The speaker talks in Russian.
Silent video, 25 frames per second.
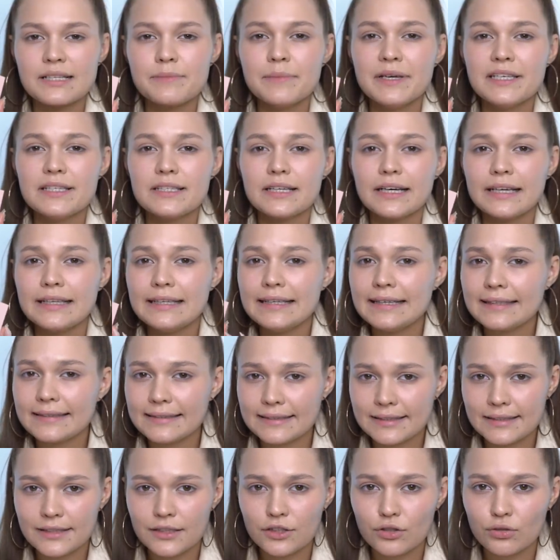Косметика не
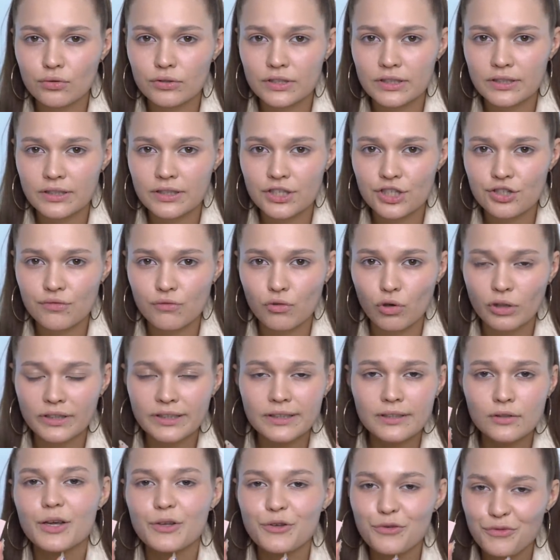тестируется на
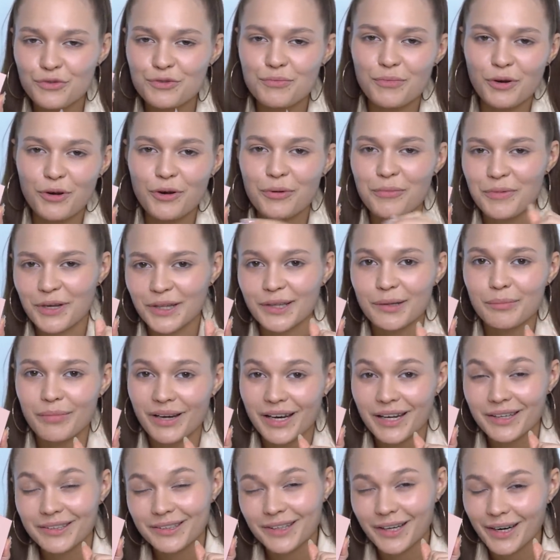животных, ну, видимо, кроме этой
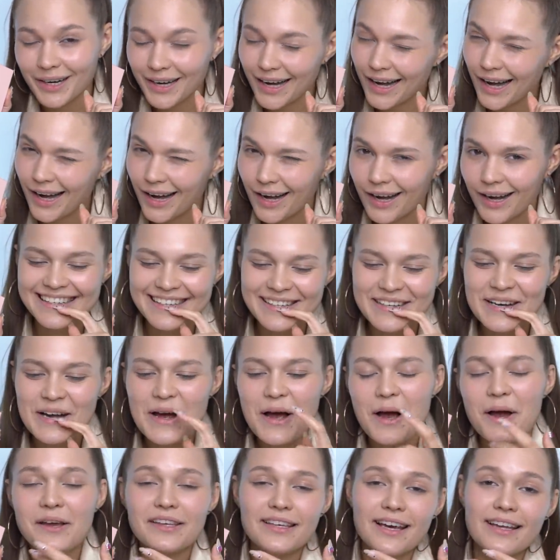палетки.
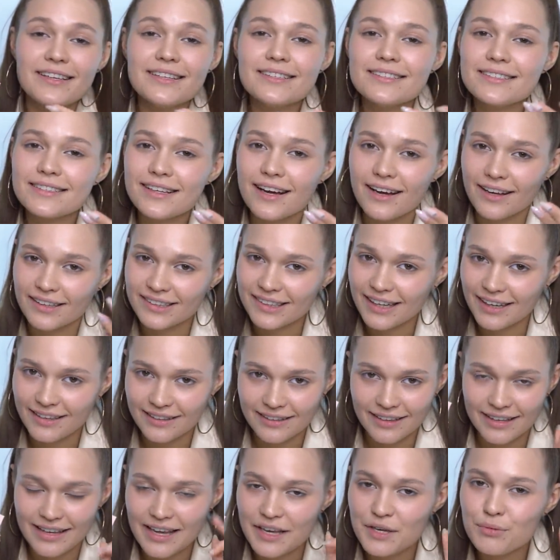Я не знаю,
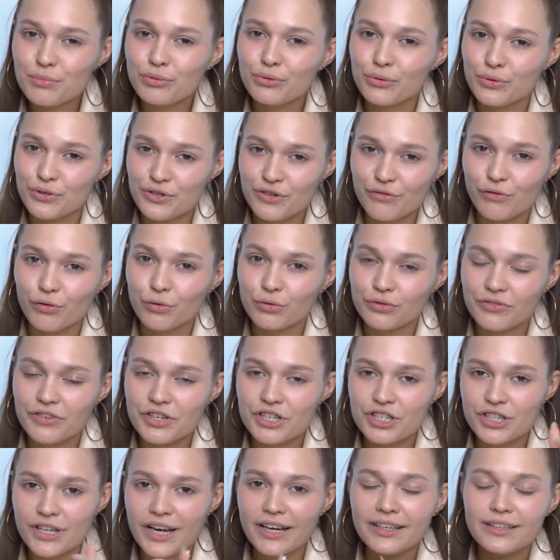ладно, я не буду ничего
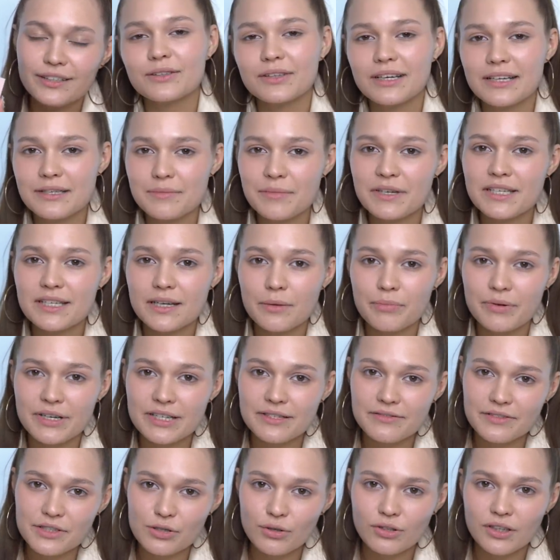утверждать. Косметика,
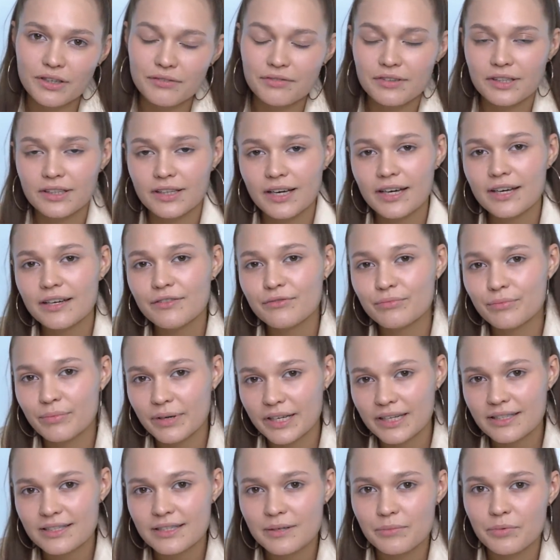произведенная в Китае, в
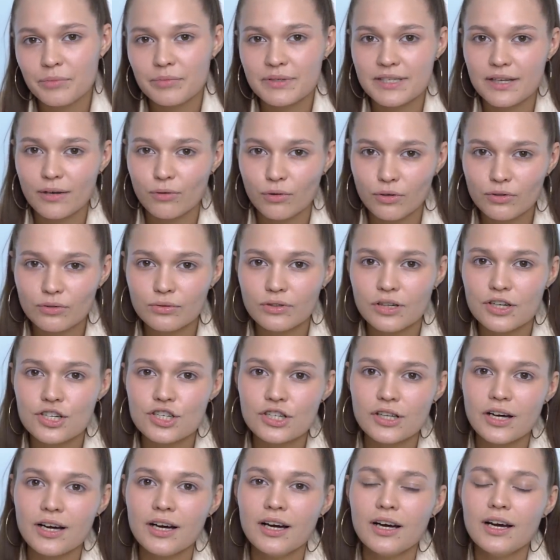принципе, по закону
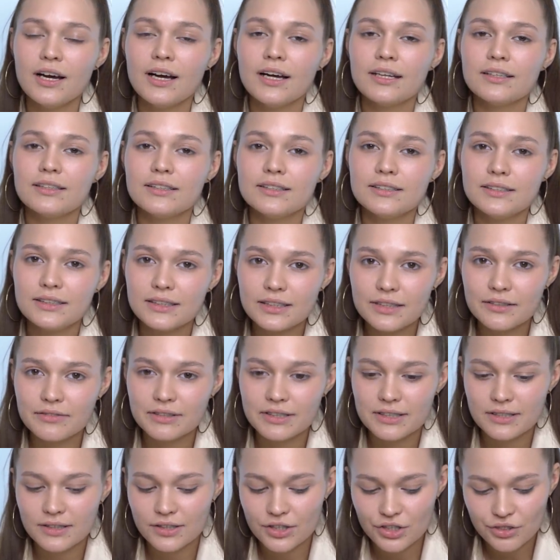должна
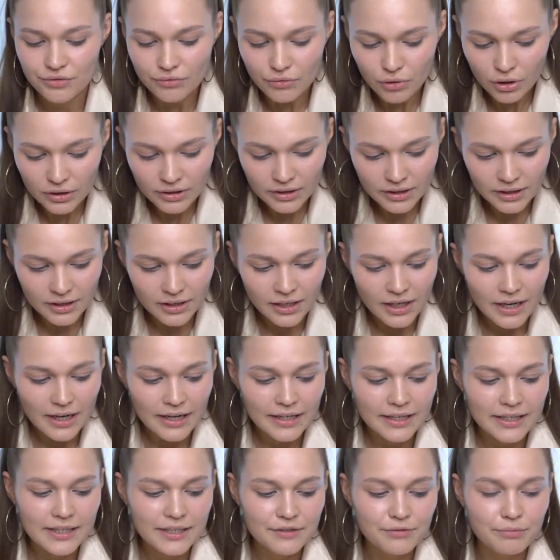тестироваться на животных.
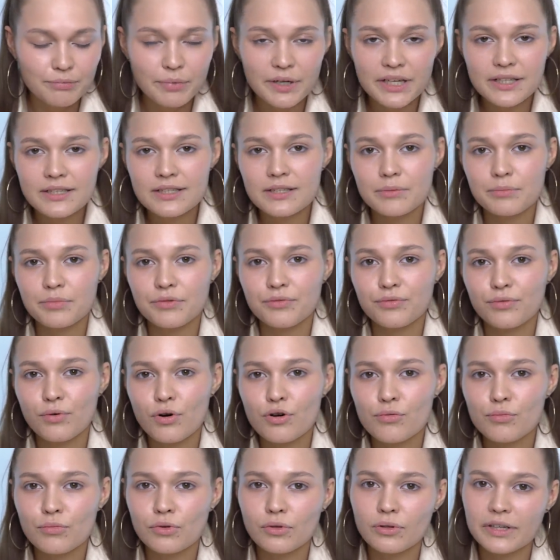И, в принципе,
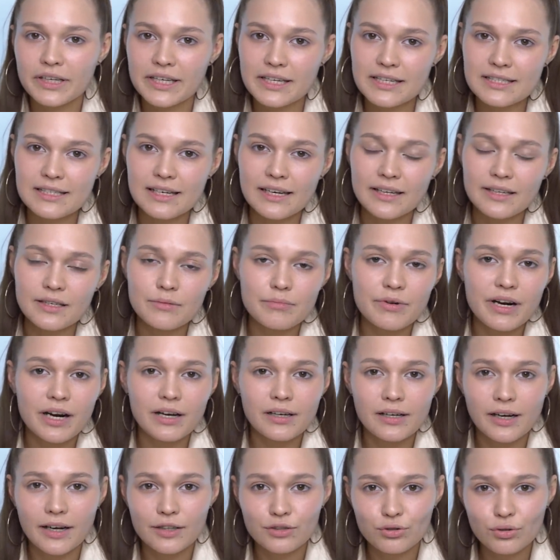формулы, если они
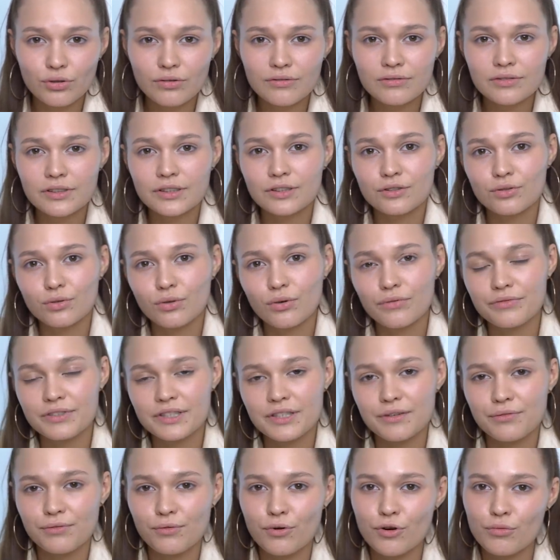брали готовые, то
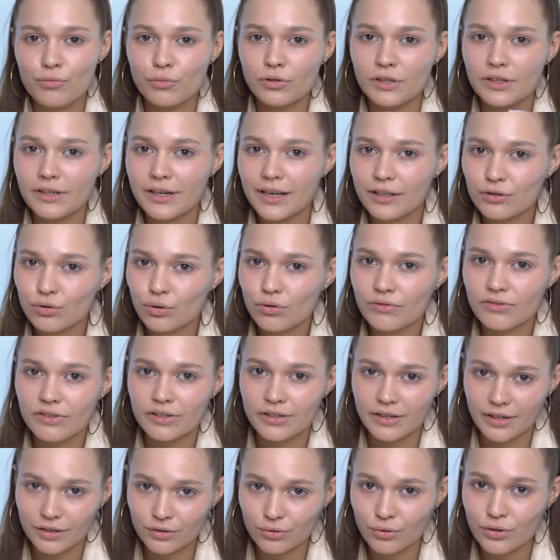все формулы
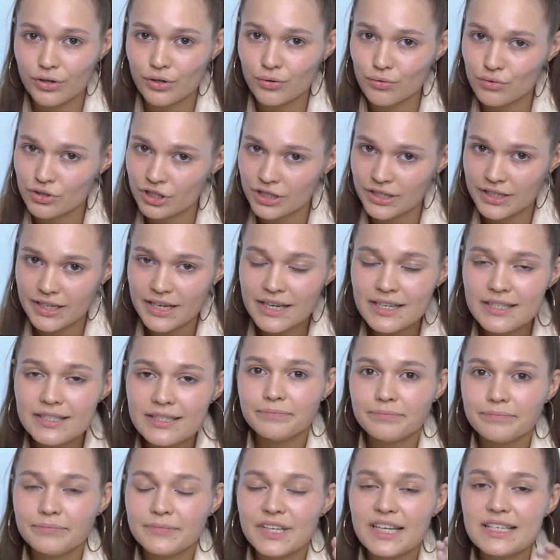готовые, которые уже
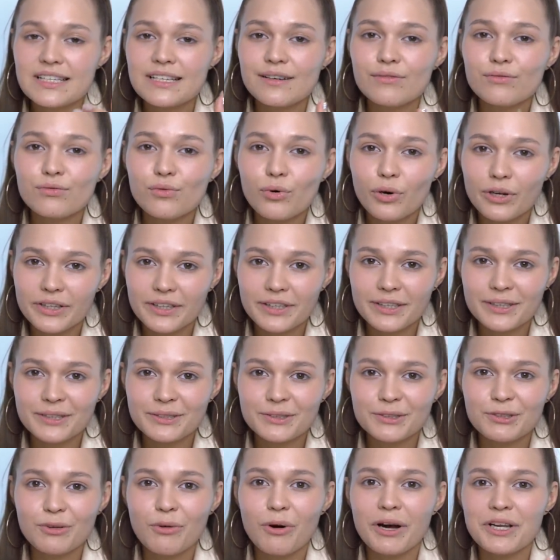есть на заводах,
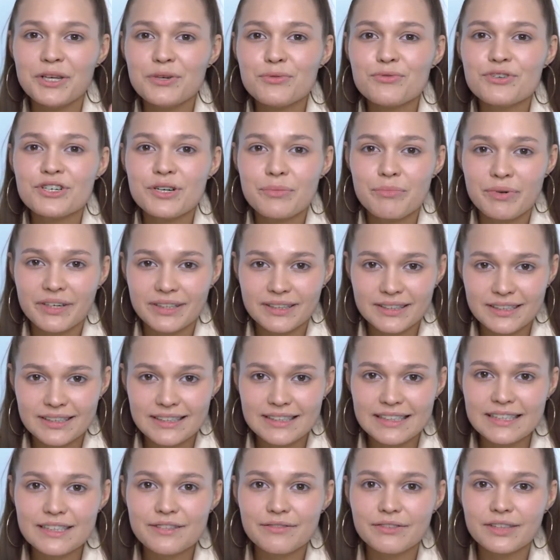то они уже
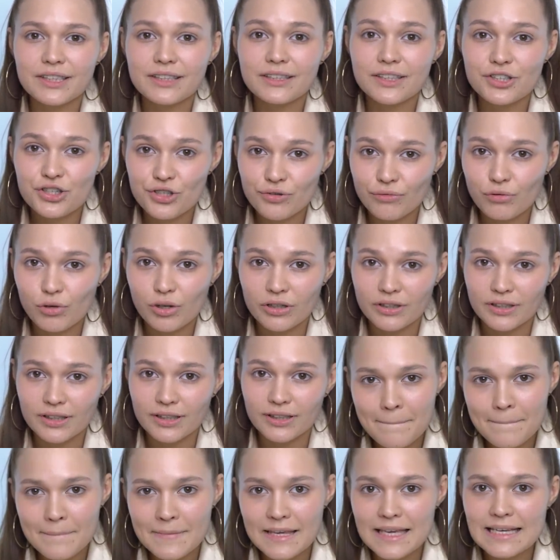протестированы на
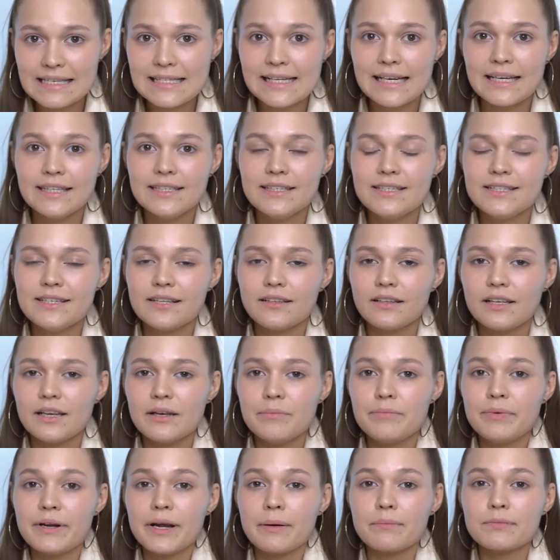животных. Если они
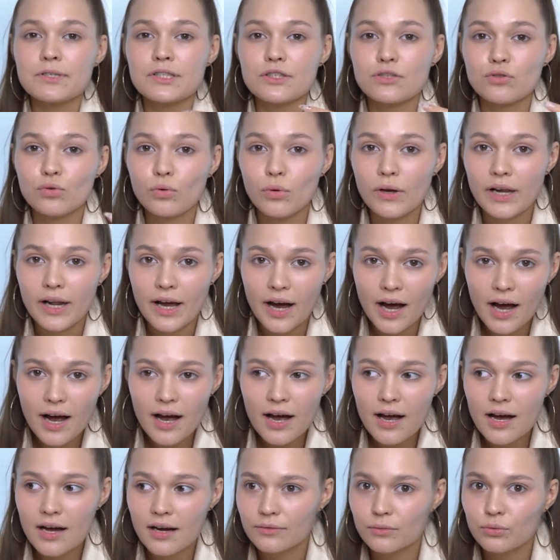делали прям с
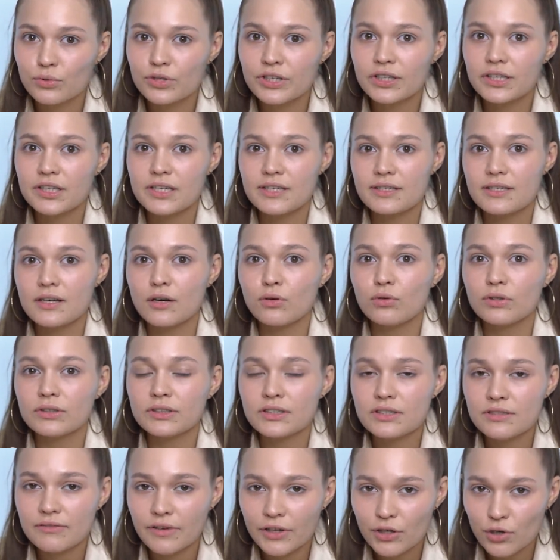нуля, у них есть
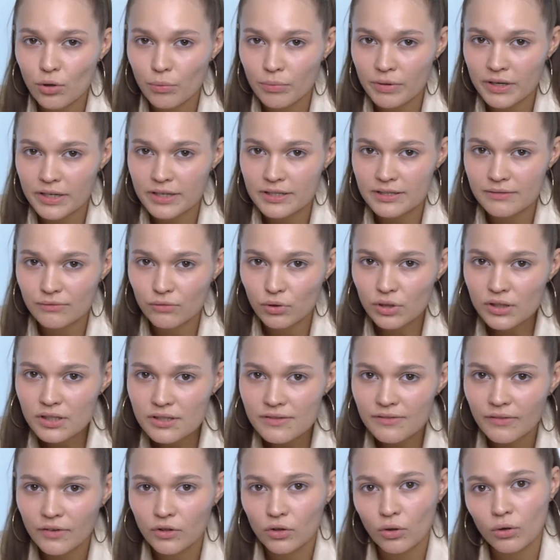какое-то свое
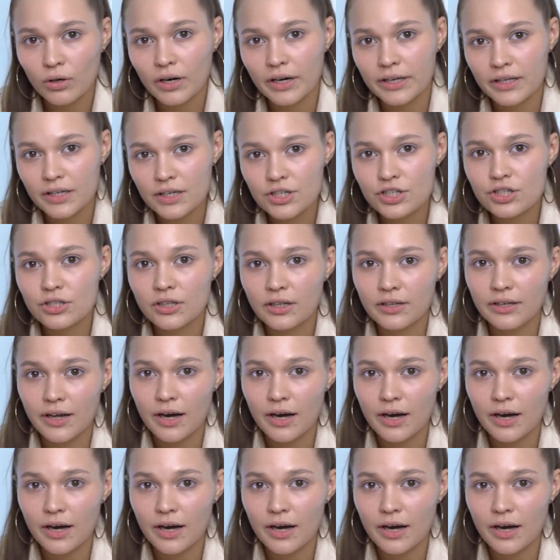производство, то, конечно,